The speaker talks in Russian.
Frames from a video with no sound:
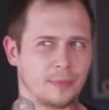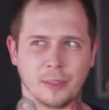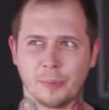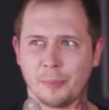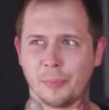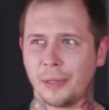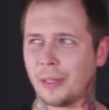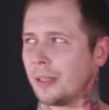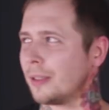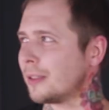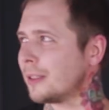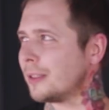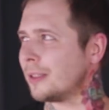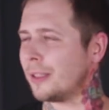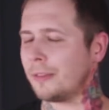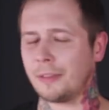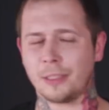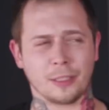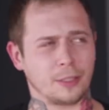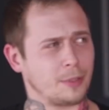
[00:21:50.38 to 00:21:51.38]
там порядка,
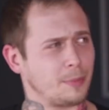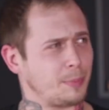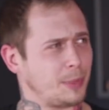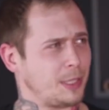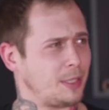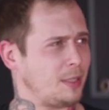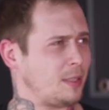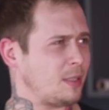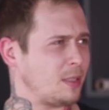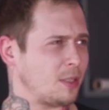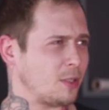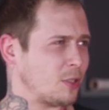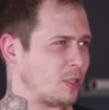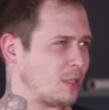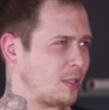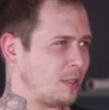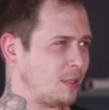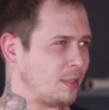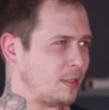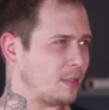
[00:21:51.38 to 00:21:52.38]
наверное,
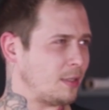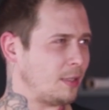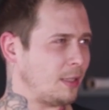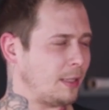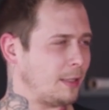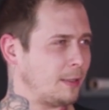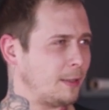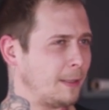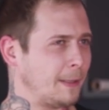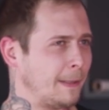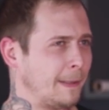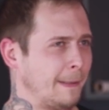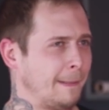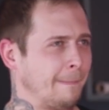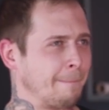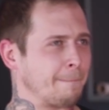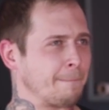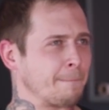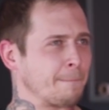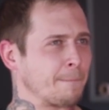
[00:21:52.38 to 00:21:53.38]
50-60 лет,
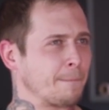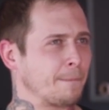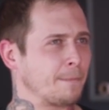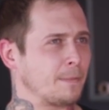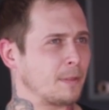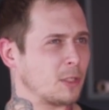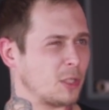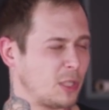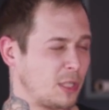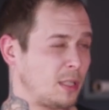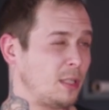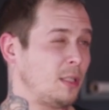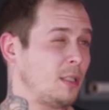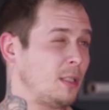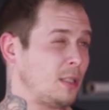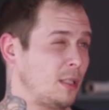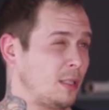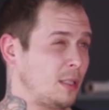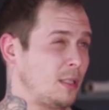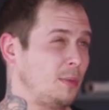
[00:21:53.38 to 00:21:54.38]

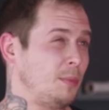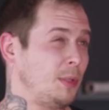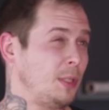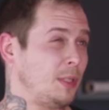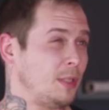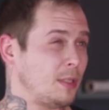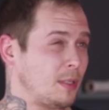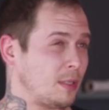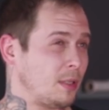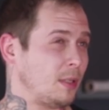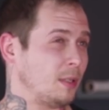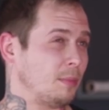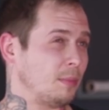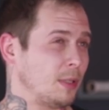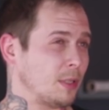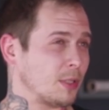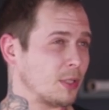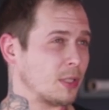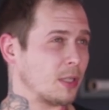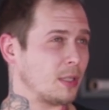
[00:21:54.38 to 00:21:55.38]
60-70, я бы
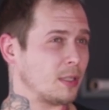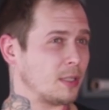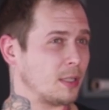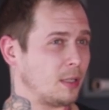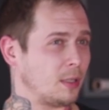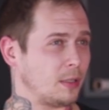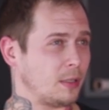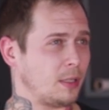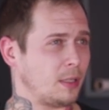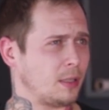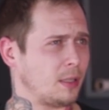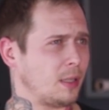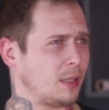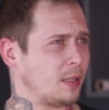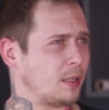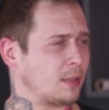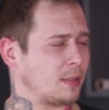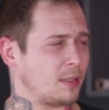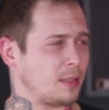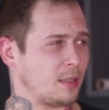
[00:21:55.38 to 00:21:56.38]
даже сказал. И
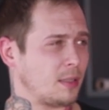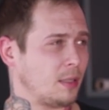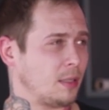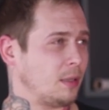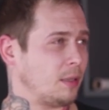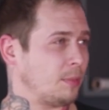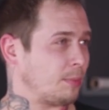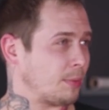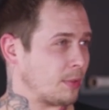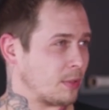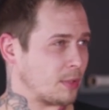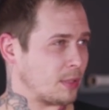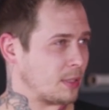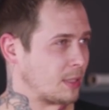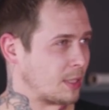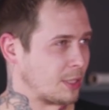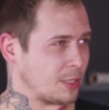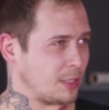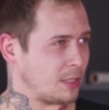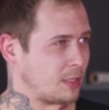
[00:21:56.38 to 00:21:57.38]
она как-то сделала, просто
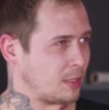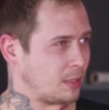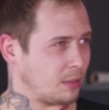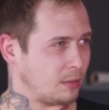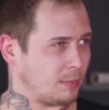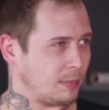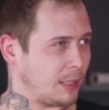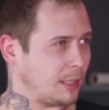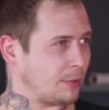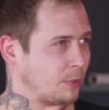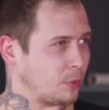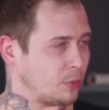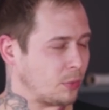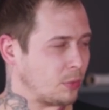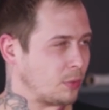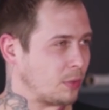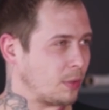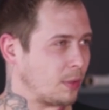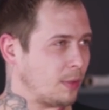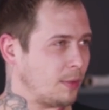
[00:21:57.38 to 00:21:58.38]
зашла, сделала маленькую
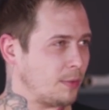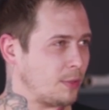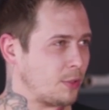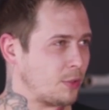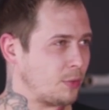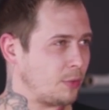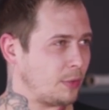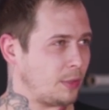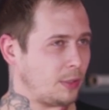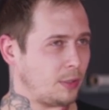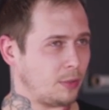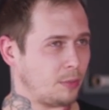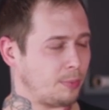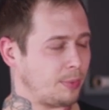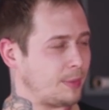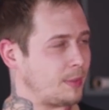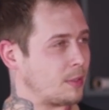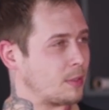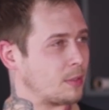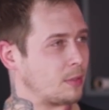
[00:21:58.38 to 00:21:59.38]
татуировочку, и ее
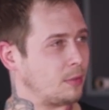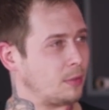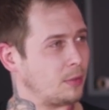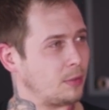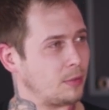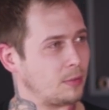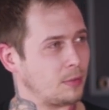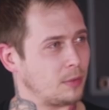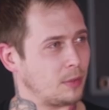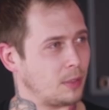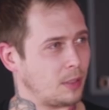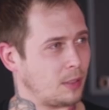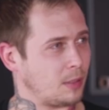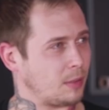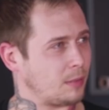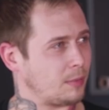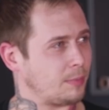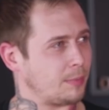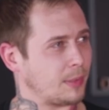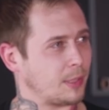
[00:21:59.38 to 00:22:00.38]
понесло
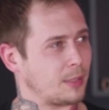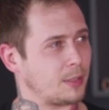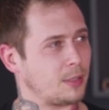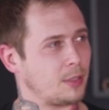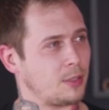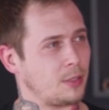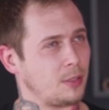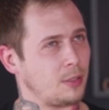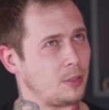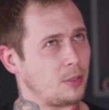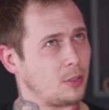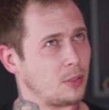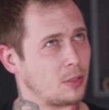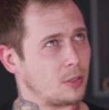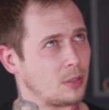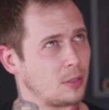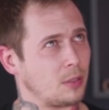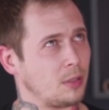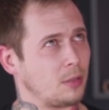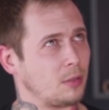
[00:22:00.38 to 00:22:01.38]
на
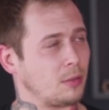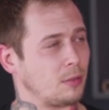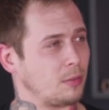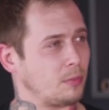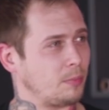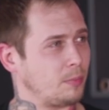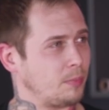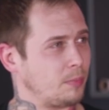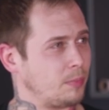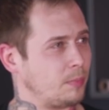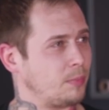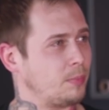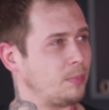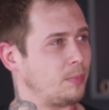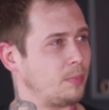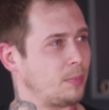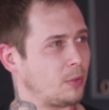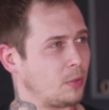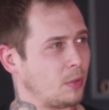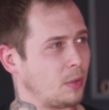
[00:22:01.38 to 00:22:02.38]
практически
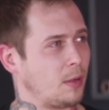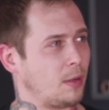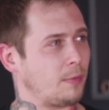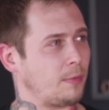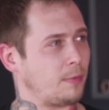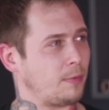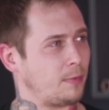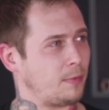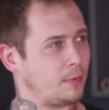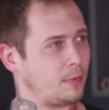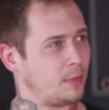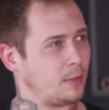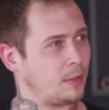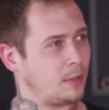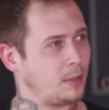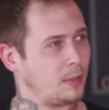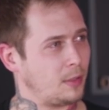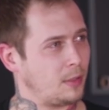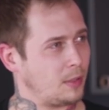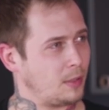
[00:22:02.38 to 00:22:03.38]
рукав.
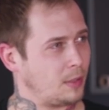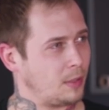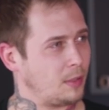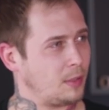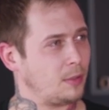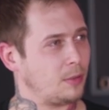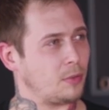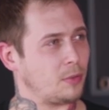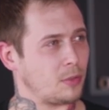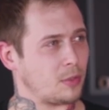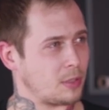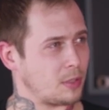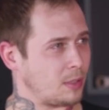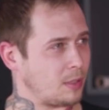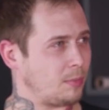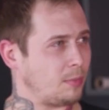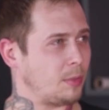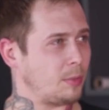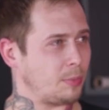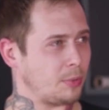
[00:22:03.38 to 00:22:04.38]
Вау. То есть
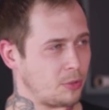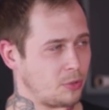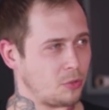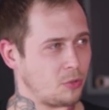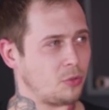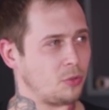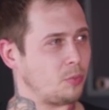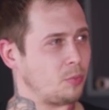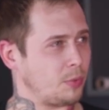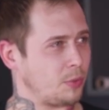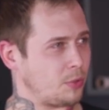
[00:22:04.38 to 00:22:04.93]
там мы по чуть-чуть,